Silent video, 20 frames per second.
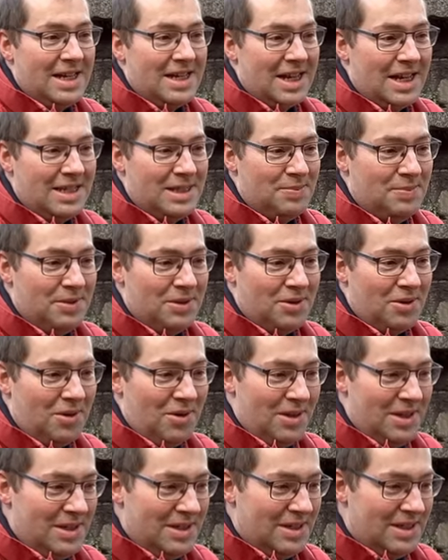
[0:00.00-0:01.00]
Das
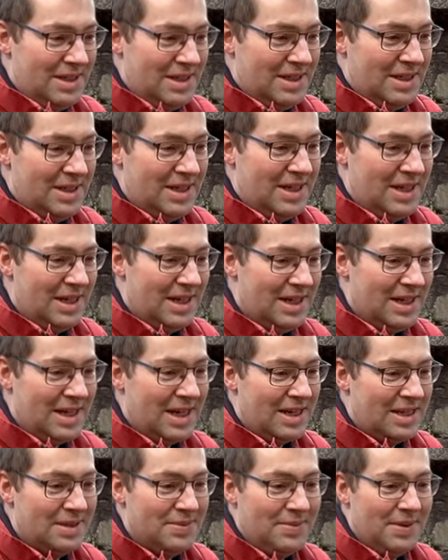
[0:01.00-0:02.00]
bedeutet,
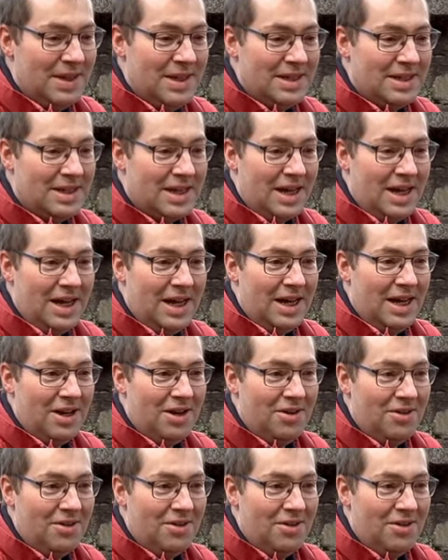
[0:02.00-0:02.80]
dass man da